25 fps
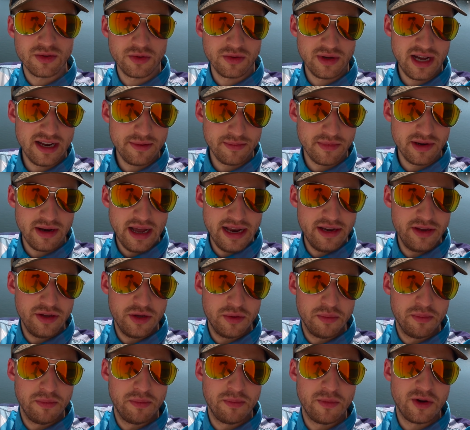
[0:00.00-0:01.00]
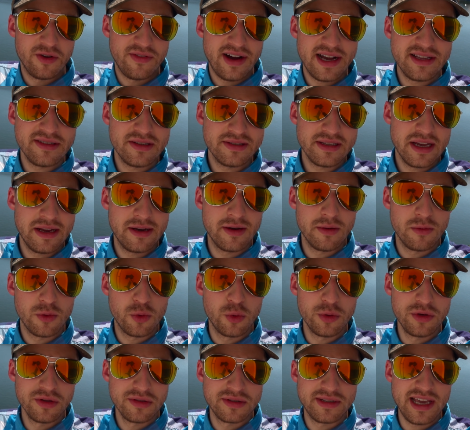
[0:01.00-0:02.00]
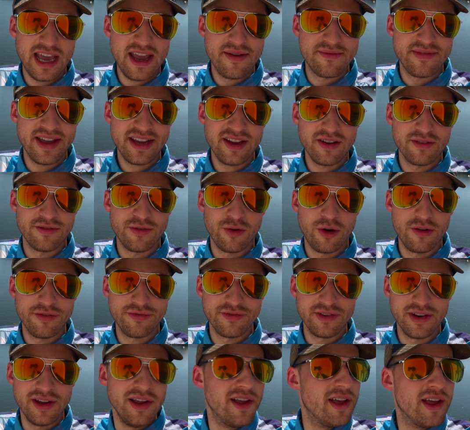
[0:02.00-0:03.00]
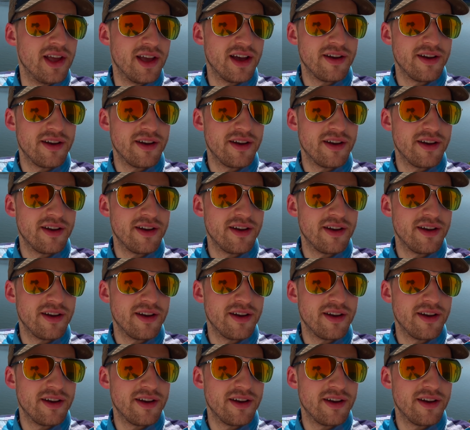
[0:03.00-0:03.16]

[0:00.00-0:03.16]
So hat man eigentlich quasi sein gutes Game weggeworfen,